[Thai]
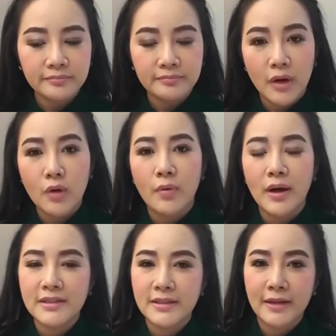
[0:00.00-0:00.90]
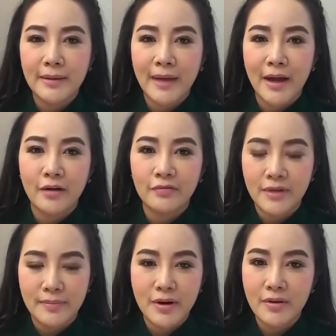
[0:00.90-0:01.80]
บางคนบอกว่าฉันทำงานออฟ
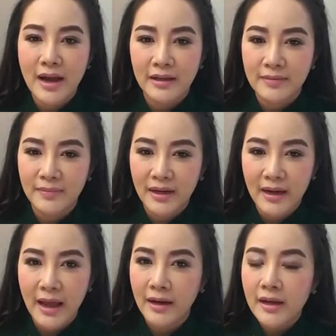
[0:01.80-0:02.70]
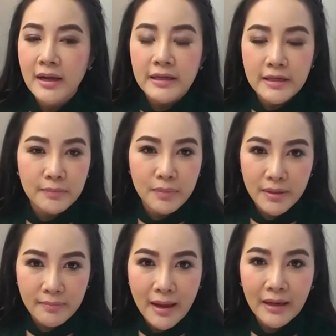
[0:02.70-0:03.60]
ฟิศไม่ต้องทาครีมกันแดดคิด
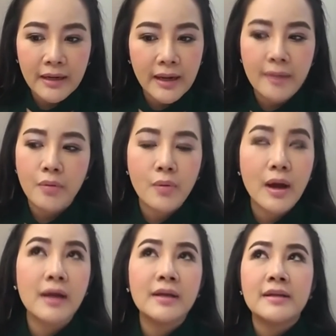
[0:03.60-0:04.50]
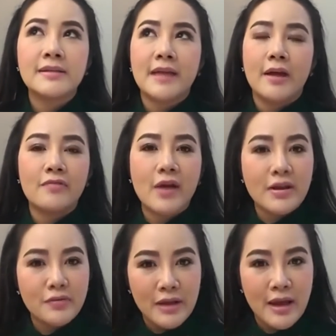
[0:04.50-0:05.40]
ผิดมากเลยนะคะ เพราะว่าแสงไฟ
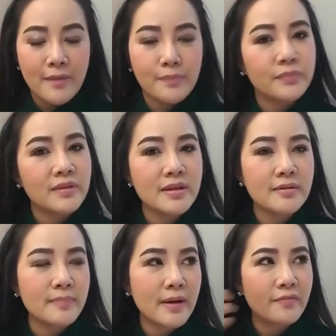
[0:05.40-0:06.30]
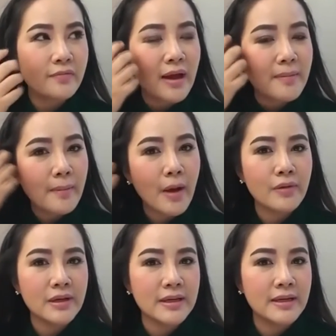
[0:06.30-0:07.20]
ตัีวนี้ยิ่งเป็นไฟแบบ
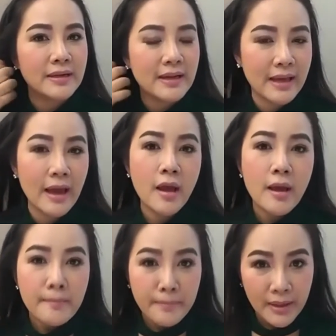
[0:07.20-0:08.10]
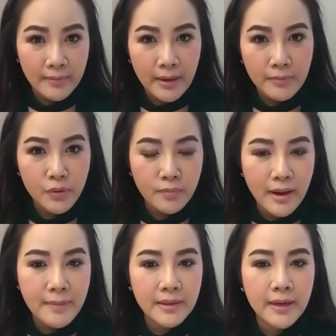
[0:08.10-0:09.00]
LED หรืออะไรเงี้ย มันทำร้ายผิว
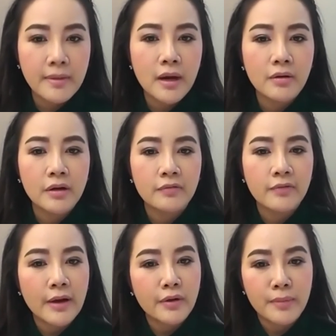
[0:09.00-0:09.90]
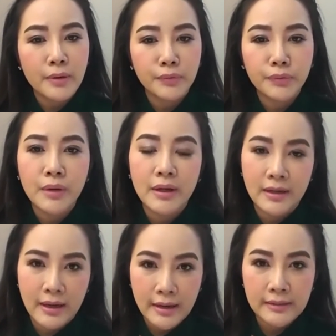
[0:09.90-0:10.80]
มากมันทำให้เราเกิดฝ้าโดยไม่รู้ตัว
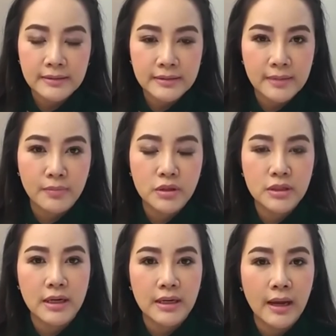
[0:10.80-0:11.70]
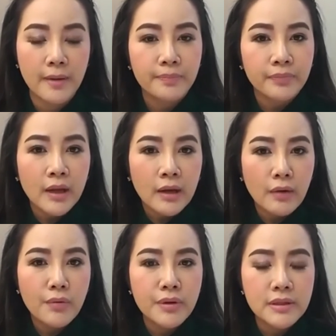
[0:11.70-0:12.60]
เลยนะคะ จริง ๆ เพราะฉะนั้นเนี่ย
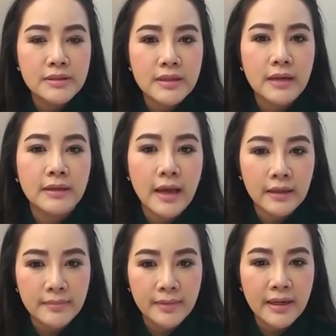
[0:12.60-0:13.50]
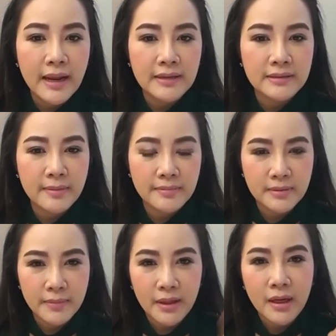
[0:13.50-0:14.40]
เราควรที่จะทาครีมกันแดดอย่างส
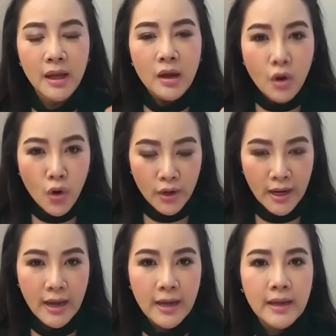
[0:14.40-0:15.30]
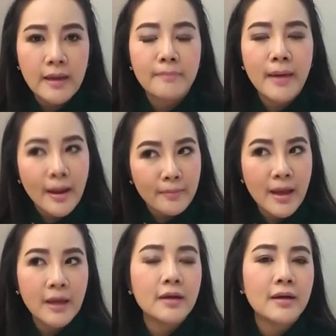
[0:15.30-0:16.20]
ม่ำเสมอคนไทยอ่ะแปลก
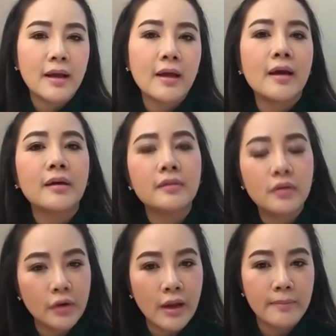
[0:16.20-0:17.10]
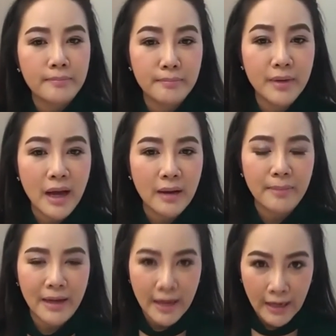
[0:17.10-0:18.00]
มากเลยนะคะ คนเมือง
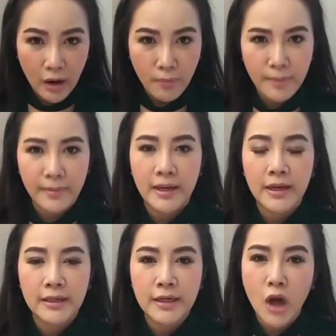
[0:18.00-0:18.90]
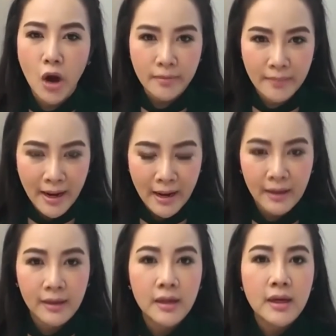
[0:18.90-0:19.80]
ประเทศเราเป็นประเทศที่ร้อนมา
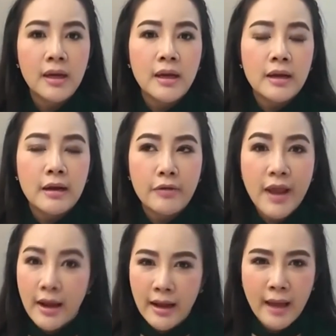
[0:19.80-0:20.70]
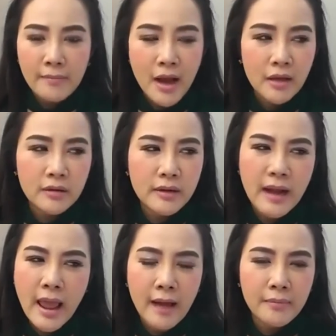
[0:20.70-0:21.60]
กแล้วแดดแรงมาก
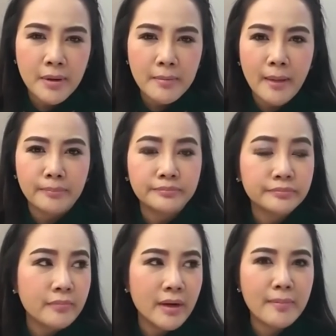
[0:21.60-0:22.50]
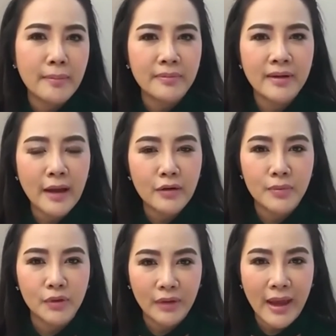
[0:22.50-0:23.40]
แรงเหมือนแบบ เหมือนแบบนั่งอ
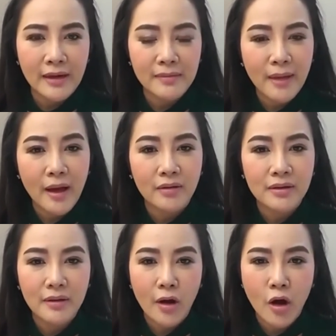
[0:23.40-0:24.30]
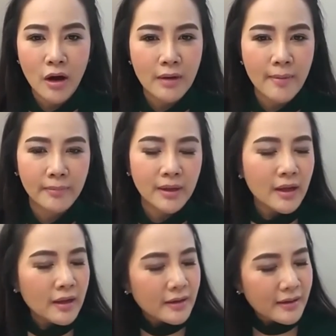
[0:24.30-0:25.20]
ยู่บนเตาแก๊สหรือเปล่าคือร้อนแล้วแบบ
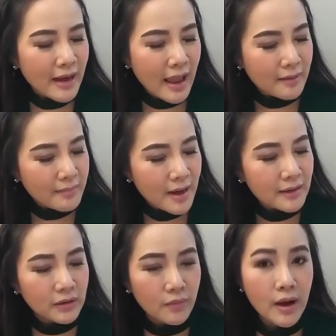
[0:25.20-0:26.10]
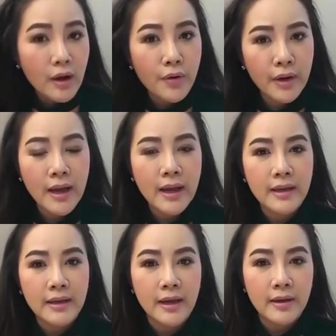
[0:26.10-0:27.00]
แรงมากแต่ว่าคนไท
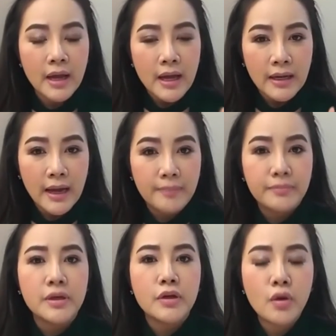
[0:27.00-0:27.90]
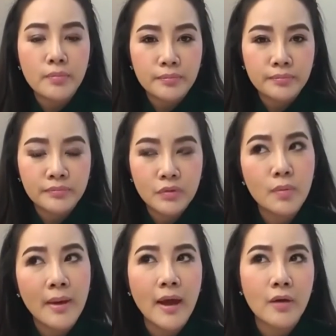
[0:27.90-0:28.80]
ยอ่ะกับนิยม
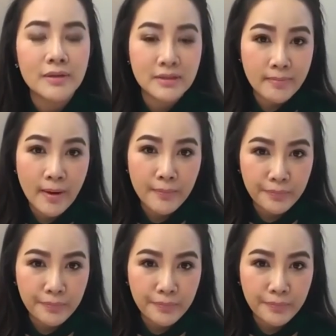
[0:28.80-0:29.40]
รู้ไหมคะว่าจิ๊บอ่ะ